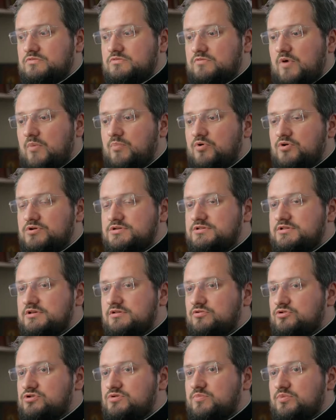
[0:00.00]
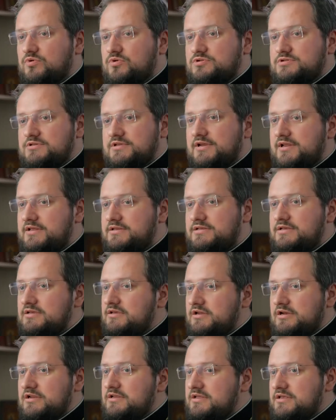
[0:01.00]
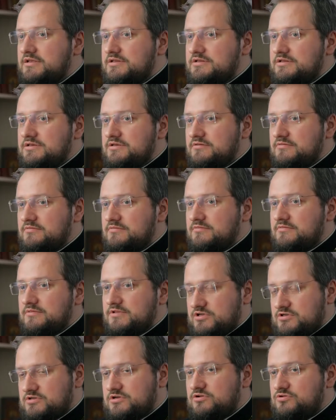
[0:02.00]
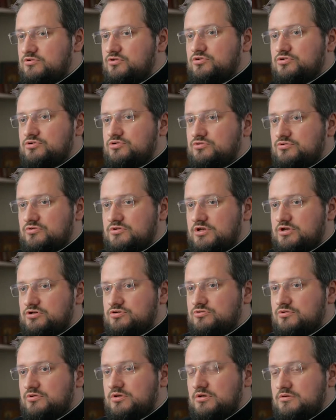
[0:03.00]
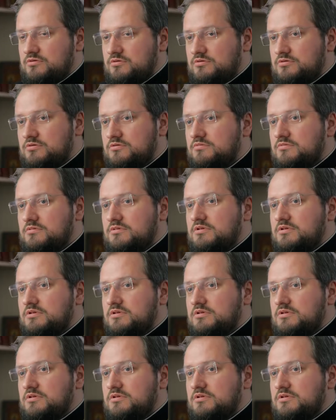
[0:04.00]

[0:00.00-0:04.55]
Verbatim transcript: вопрос стоит очень просто. Или идти, или не идти. Если идешь, то есть, что дают.